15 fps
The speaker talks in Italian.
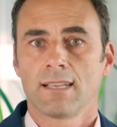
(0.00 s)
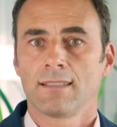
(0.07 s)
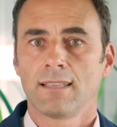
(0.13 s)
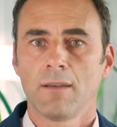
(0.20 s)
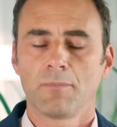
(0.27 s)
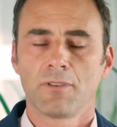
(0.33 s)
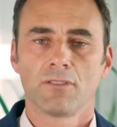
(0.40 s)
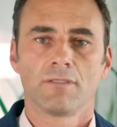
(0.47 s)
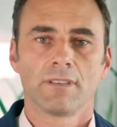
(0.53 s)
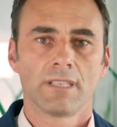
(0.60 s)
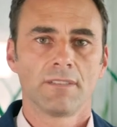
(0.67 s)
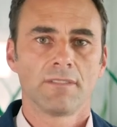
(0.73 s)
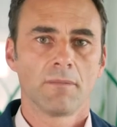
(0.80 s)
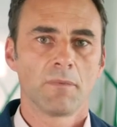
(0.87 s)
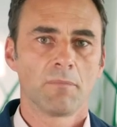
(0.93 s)
startup
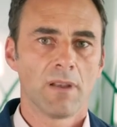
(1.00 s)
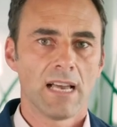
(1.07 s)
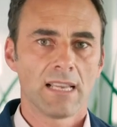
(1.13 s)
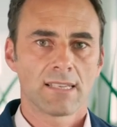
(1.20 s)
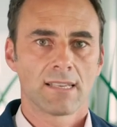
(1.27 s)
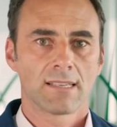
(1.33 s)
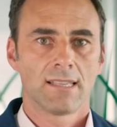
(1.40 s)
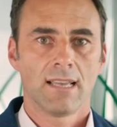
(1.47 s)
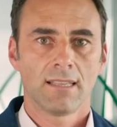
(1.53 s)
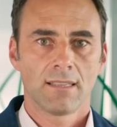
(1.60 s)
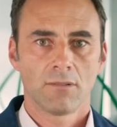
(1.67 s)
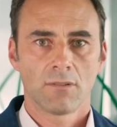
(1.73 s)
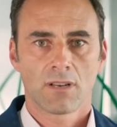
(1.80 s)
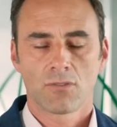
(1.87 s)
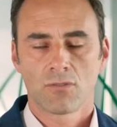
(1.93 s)
innovativa B Plus è
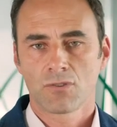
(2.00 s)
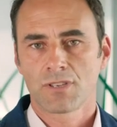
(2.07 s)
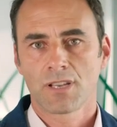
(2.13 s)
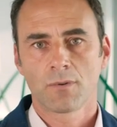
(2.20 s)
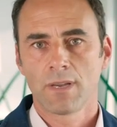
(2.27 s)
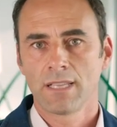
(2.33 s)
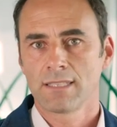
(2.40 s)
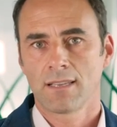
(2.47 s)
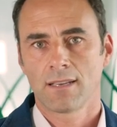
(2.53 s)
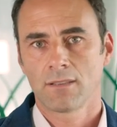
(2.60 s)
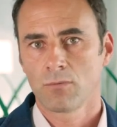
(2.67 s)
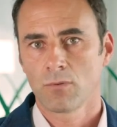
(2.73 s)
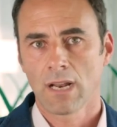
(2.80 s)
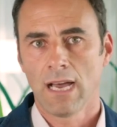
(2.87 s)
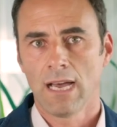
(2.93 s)
stata una conseguenza
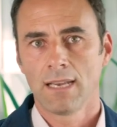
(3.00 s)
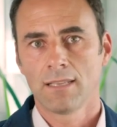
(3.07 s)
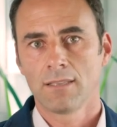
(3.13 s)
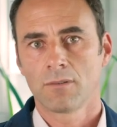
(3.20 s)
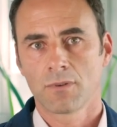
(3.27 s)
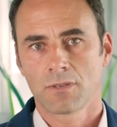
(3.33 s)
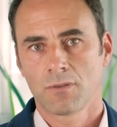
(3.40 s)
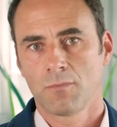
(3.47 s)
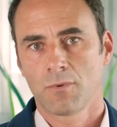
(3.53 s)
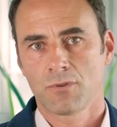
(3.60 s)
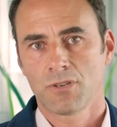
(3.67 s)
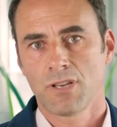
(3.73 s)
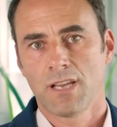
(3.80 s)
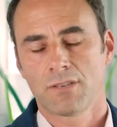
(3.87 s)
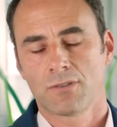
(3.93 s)
naturale di questo
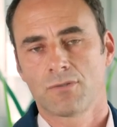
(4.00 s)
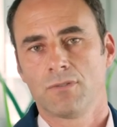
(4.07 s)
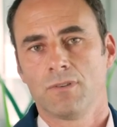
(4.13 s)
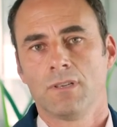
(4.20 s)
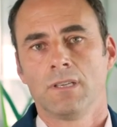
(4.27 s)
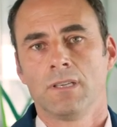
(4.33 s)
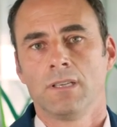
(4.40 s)
processo.